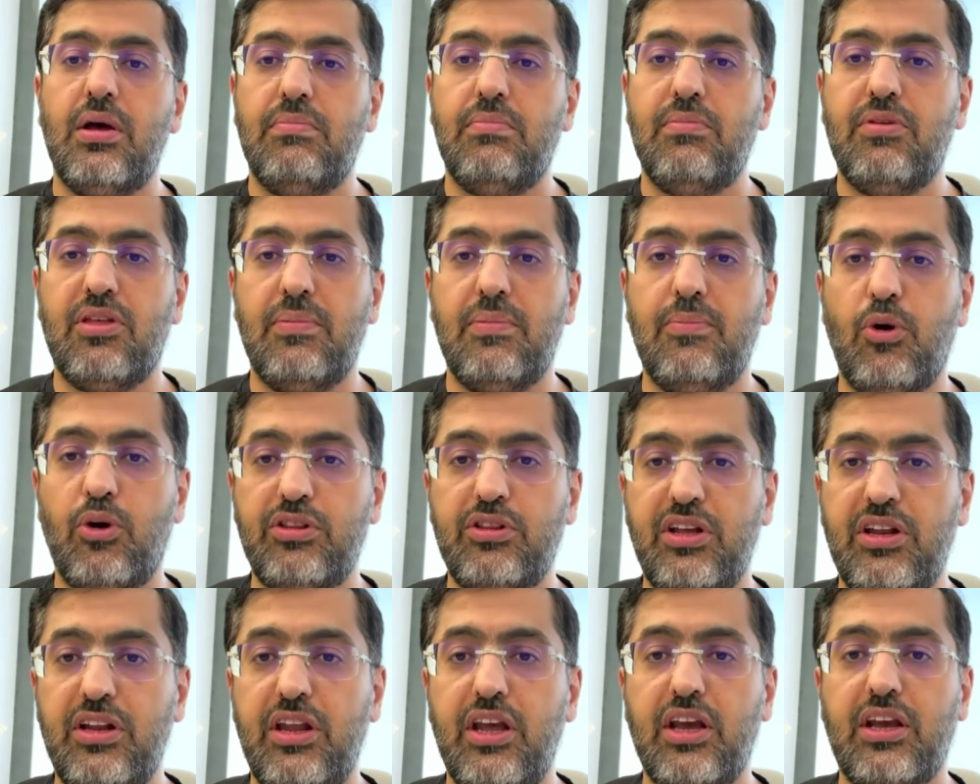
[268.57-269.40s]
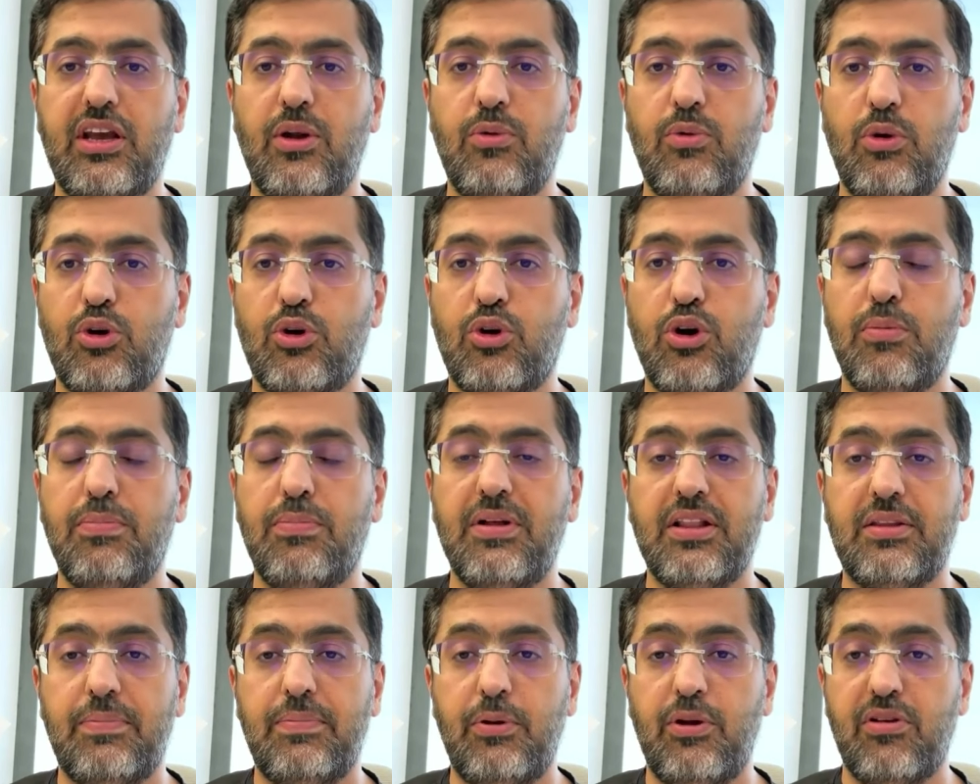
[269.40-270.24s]
مثل مواد النيكل
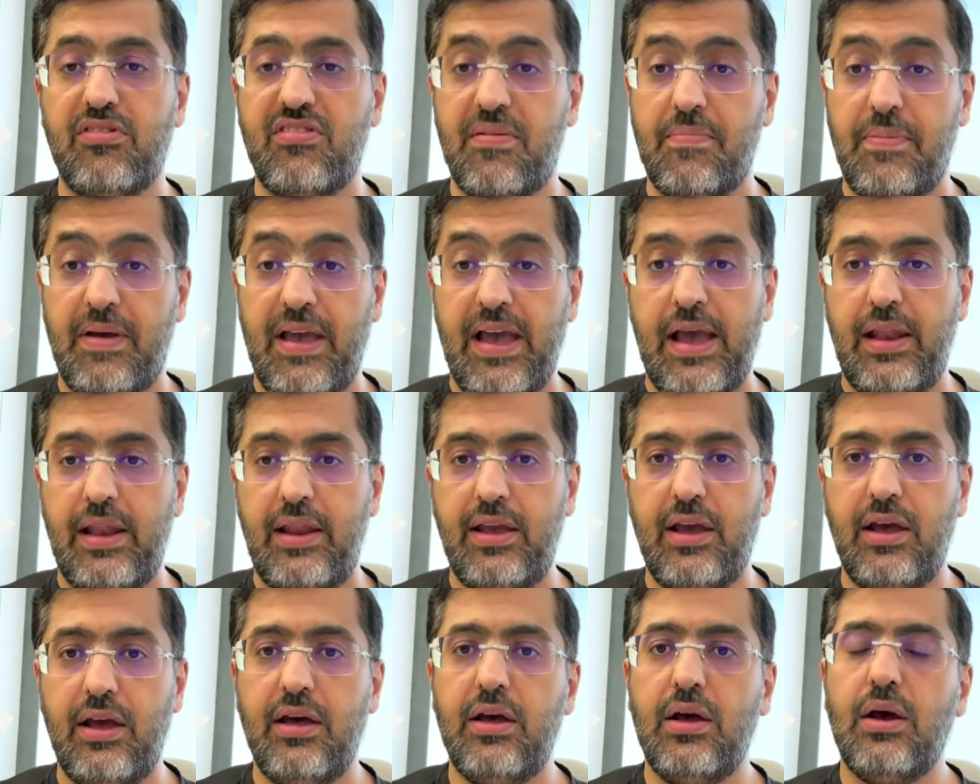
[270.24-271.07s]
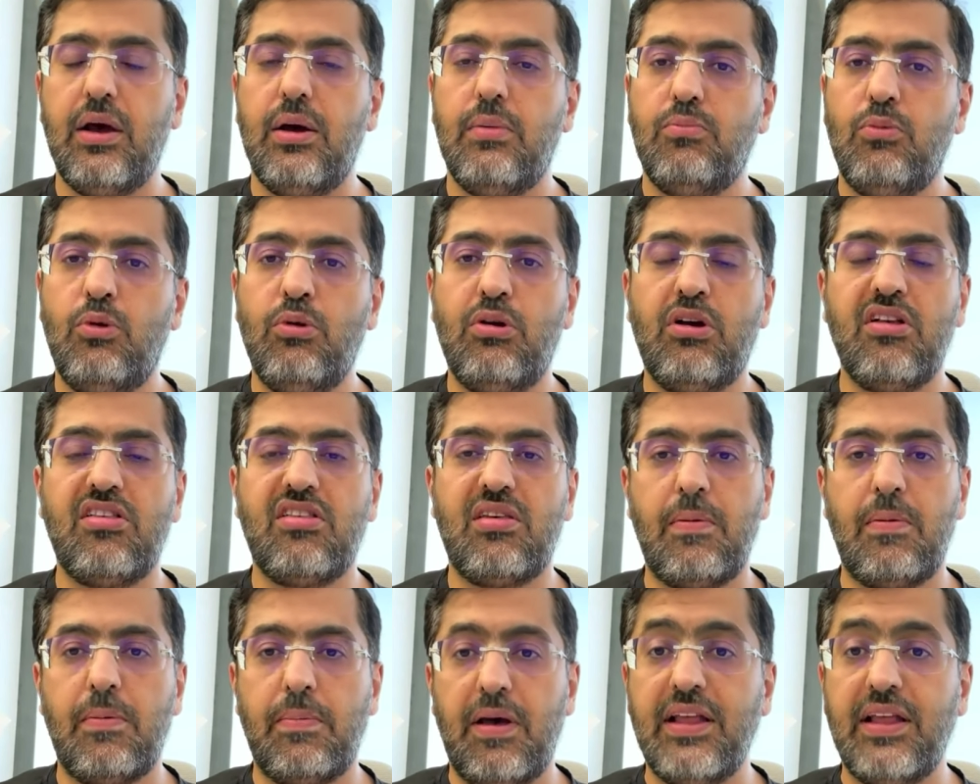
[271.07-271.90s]
والكوبالت بنسب عاليه ممكن
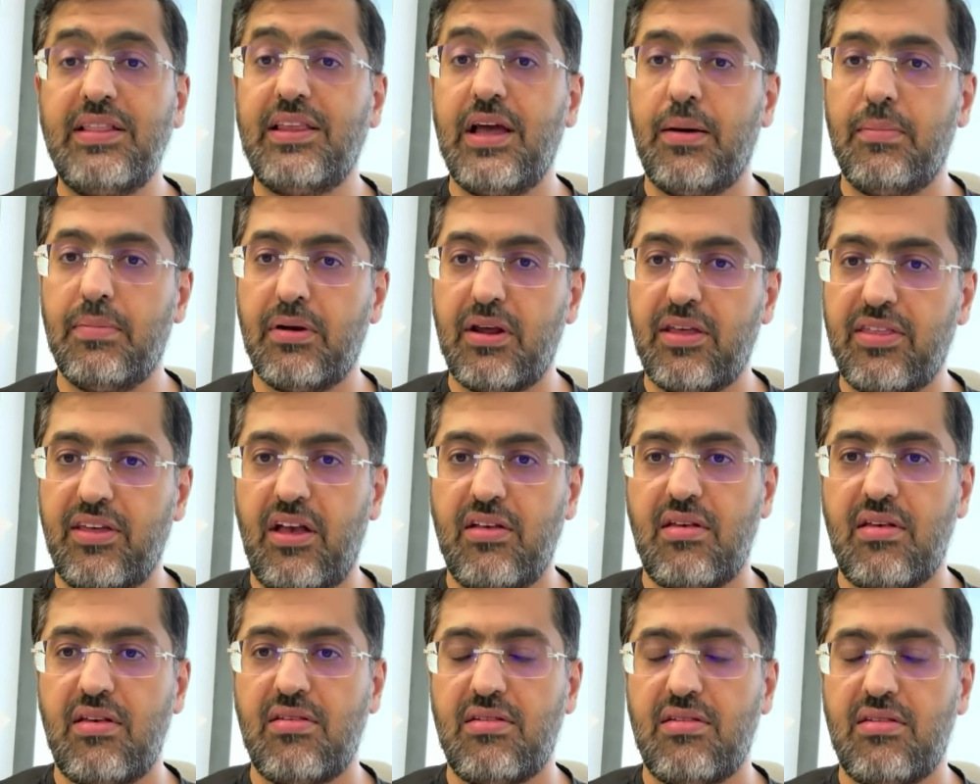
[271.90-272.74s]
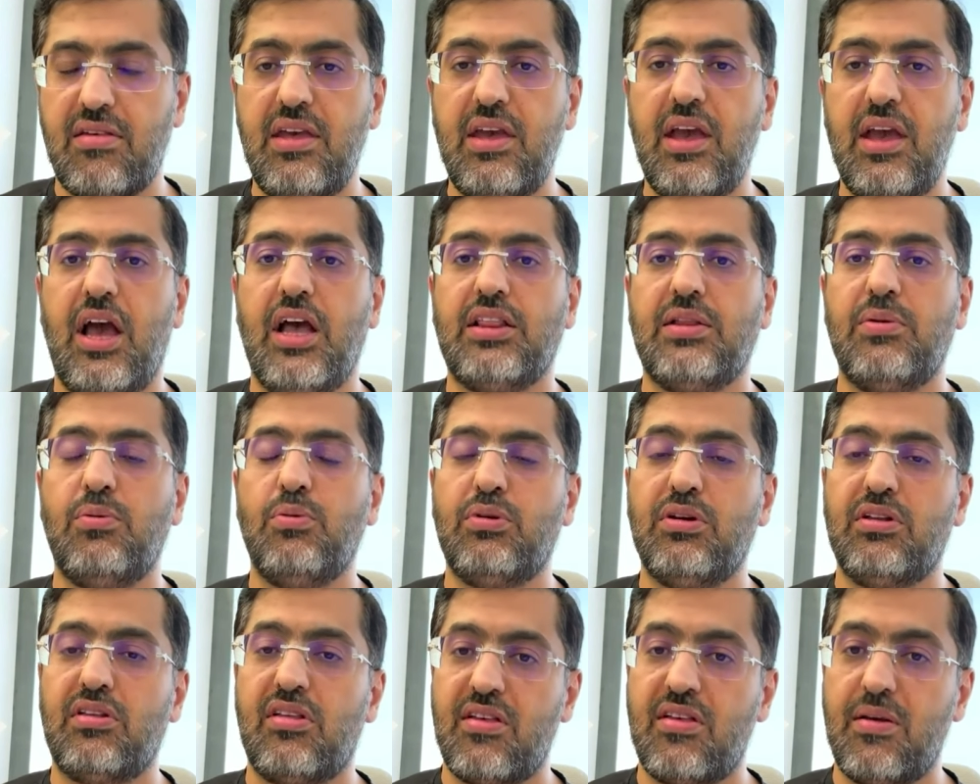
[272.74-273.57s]
تسبب حتى امراض حساسيه حتى
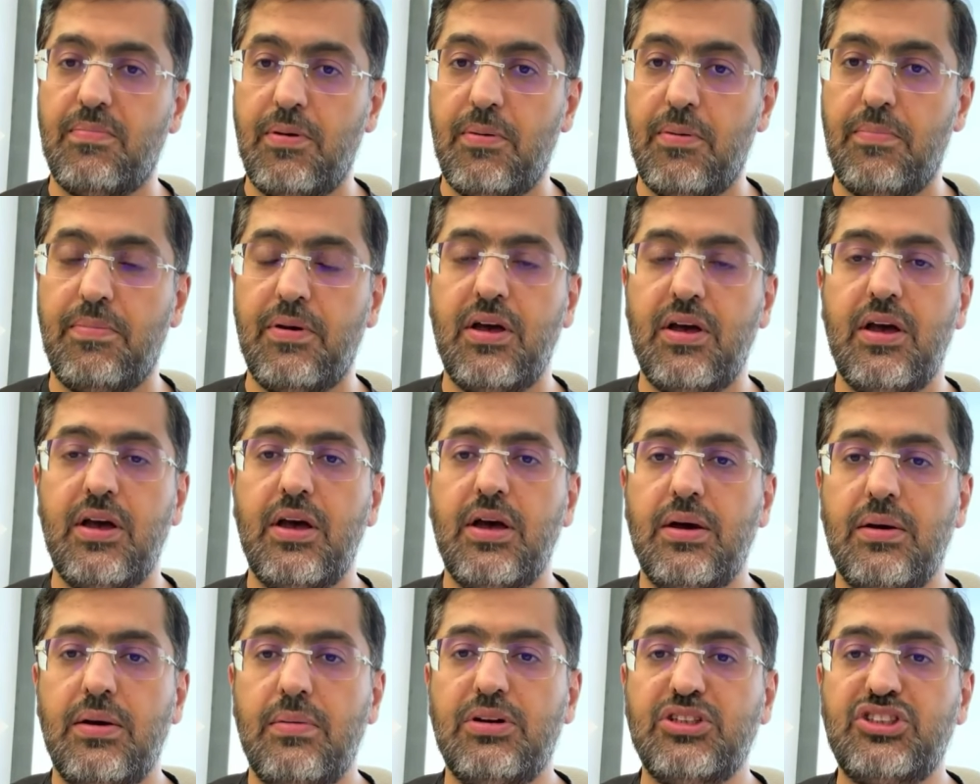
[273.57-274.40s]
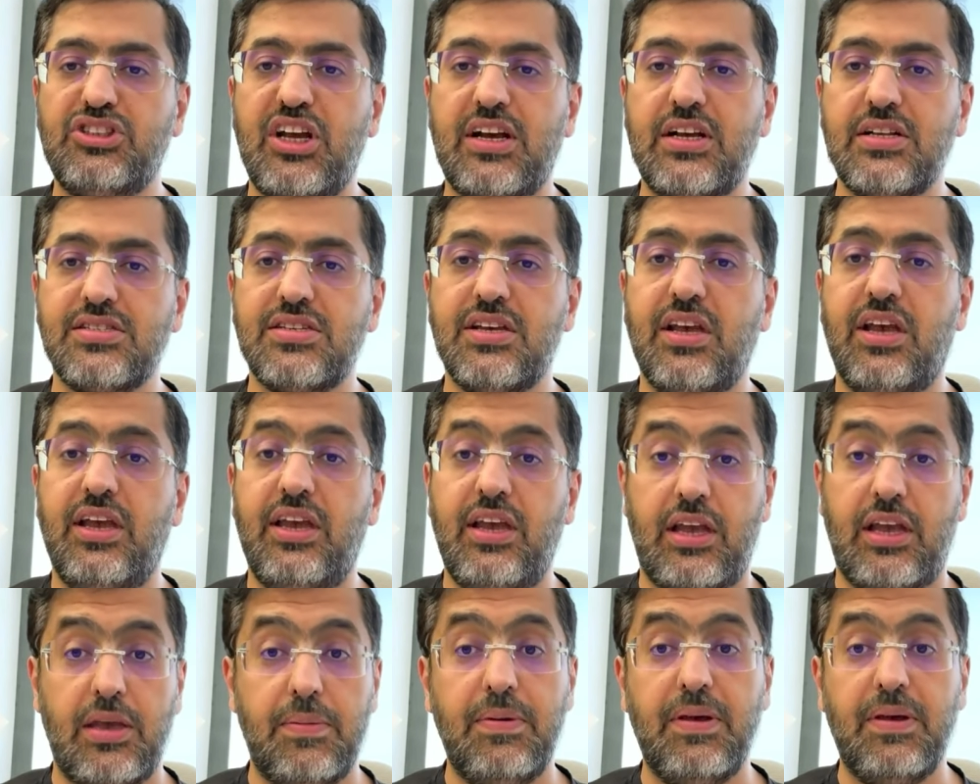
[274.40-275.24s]
ممكن تسبب مشاكل
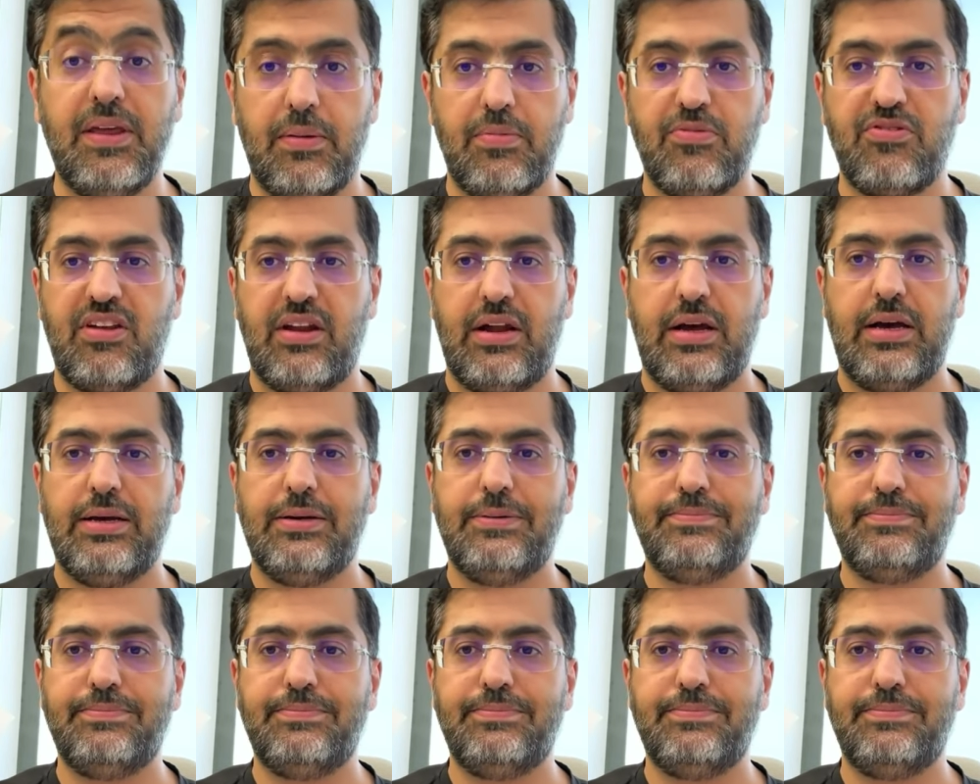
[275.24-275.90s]
صحيه كبيره بصراحه